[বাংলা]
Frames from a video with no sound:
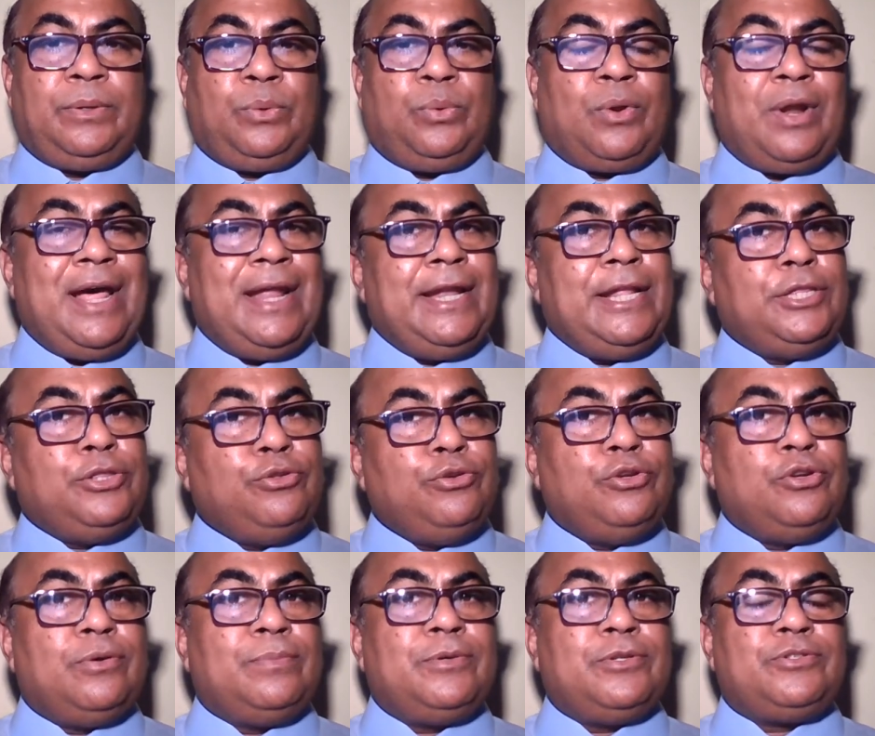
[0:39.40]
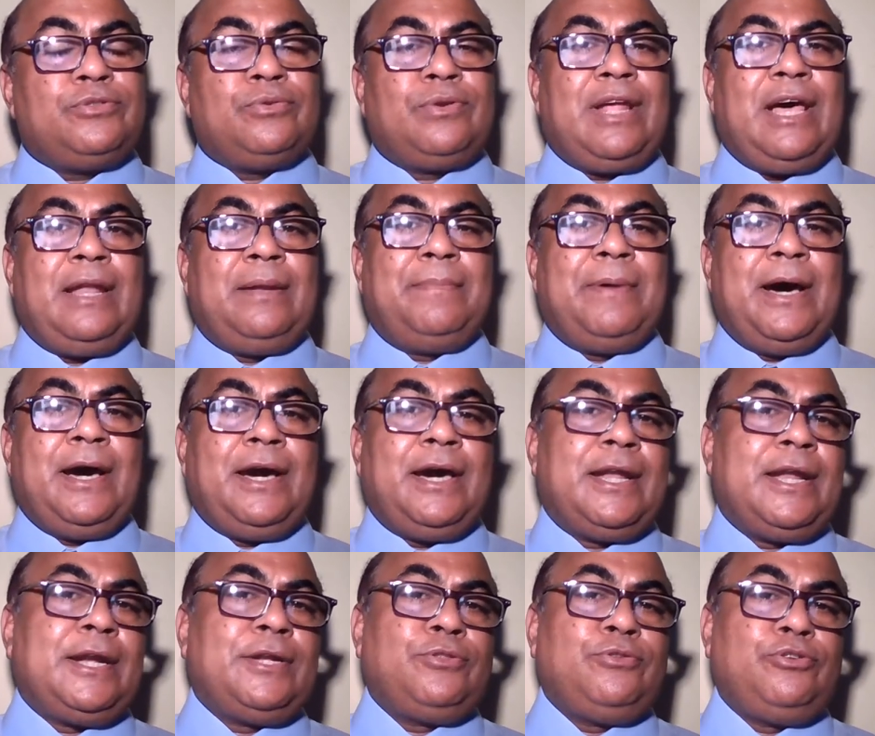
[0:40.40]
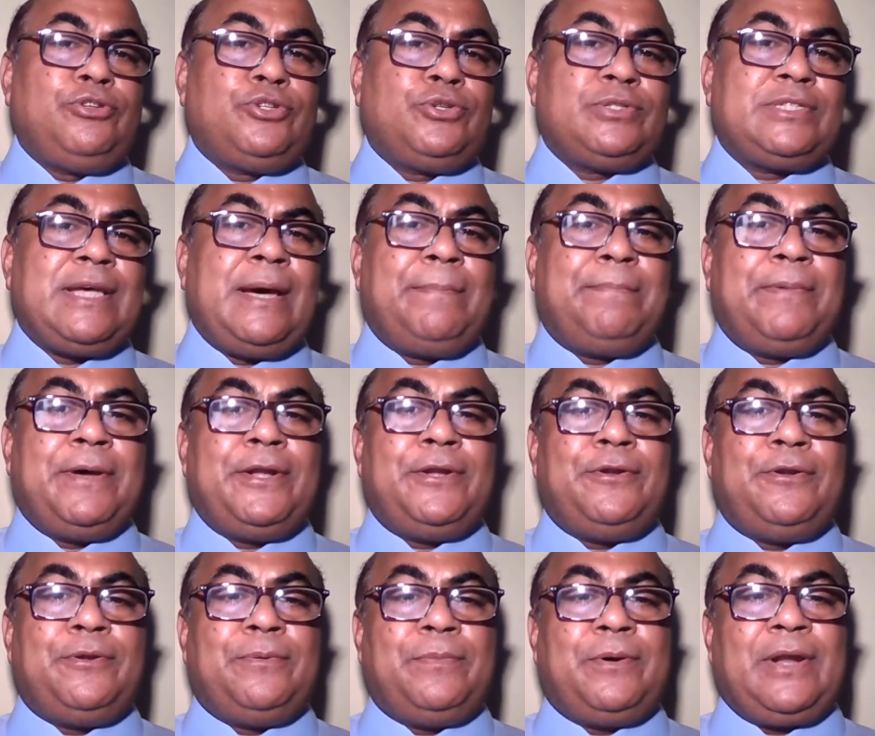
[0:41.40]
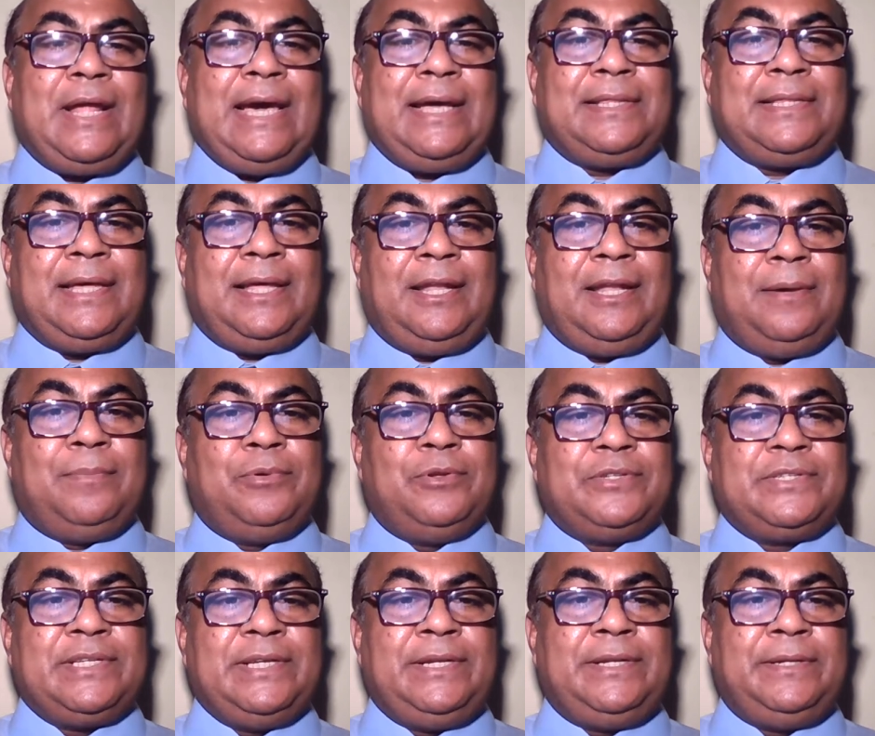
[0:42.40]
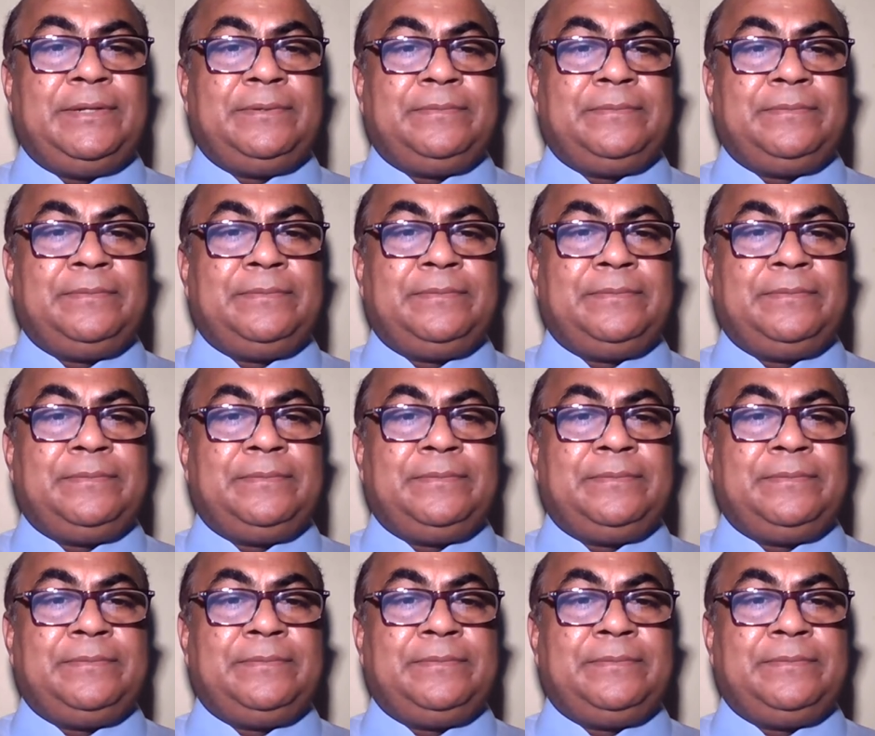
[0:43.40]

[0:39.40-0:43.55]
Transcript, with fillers: কোরআনের দুই নম্বর সুর আল বাকারার দুইশো ছাপ্পান্ন নম্বর আয়াতে আল্লাহ বলছেন